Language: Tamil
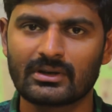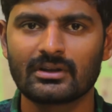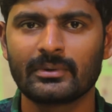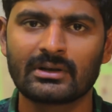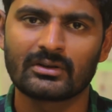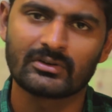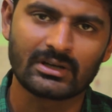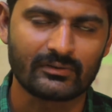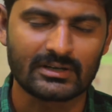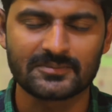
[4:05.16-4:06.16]
வருது அப்படின்றதையும்
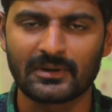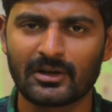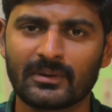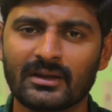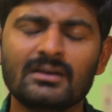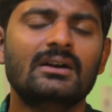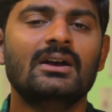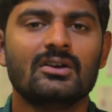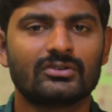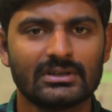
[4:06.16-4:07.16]
நீங்கள் வாட்ச் பண்ணியிருப்பீங்க
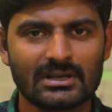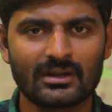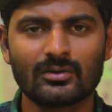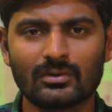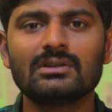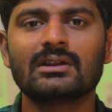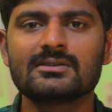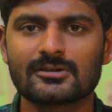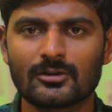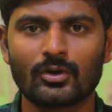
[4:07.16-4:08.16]
ஸோ இதுலேருந்து உங்களுக்கு
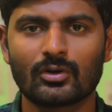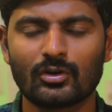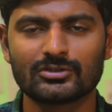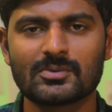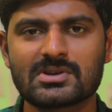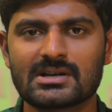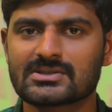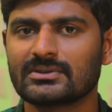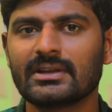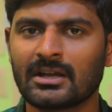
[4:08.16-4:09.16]
தெரிஞ்சிருக்கும் ஒரு க்ளோஸ் அப்
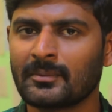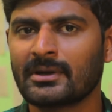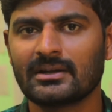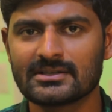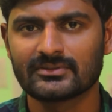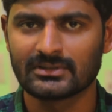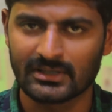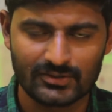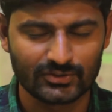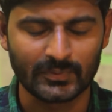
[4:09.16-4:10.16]
ஷாட்ஸ்க்கு வந்து என்ன மாதிரி லென்ஸ் வந்து
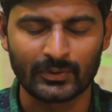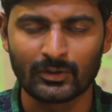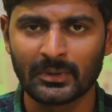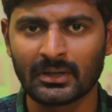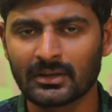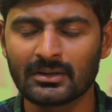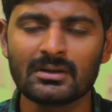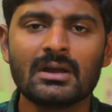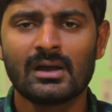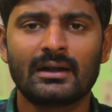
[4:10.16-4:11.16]
நீங்கள் யூஸ் பண்ணணும் அப்படின்றது
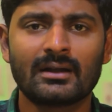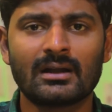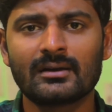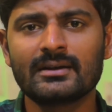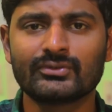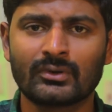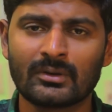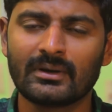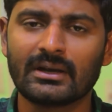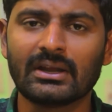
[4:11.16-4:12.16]
அண்ட் நான் ஆல்ரெடி
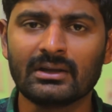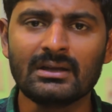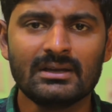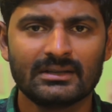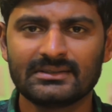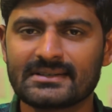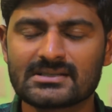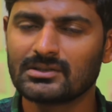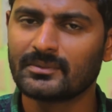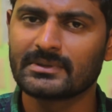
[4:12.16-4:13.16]
சொன்ன மாதிரியே இந்த
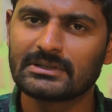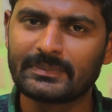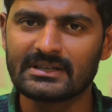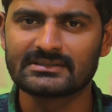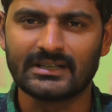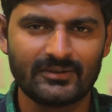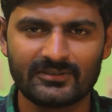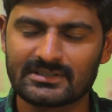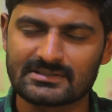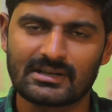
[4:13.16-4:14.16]
டெஸ்ட் வந்து பார்த்தீங்கன்னா பெரிய
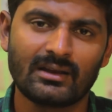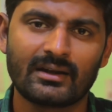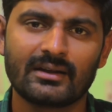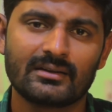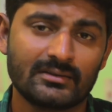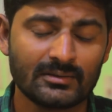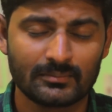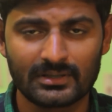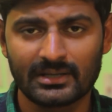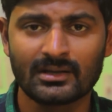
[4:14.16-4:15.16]
சயின்டிஃபிக் டெஸ்ட்லாம் கிடையாது
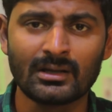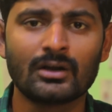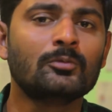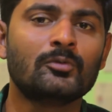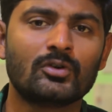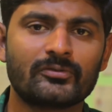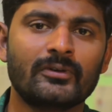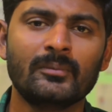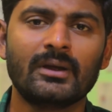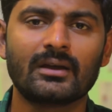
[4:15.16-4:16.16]
பட் இருந்தாலும் ஒரு
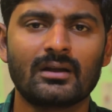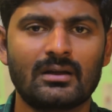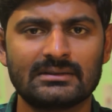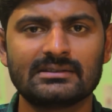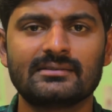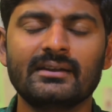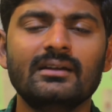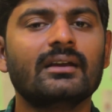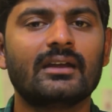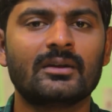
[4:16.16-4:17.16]
ஃபிலிம் மேக்கராக அந்த
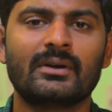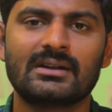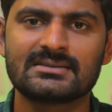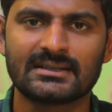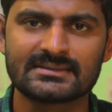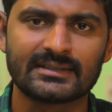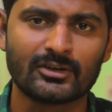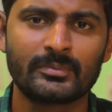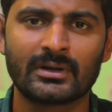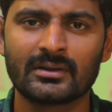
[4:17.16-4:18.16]
சீனுக்கு என்ன மாதிரியான ஷார்ட்ஸ்
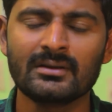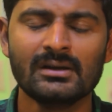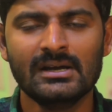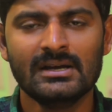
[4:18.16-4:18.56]
தேவைப்படுது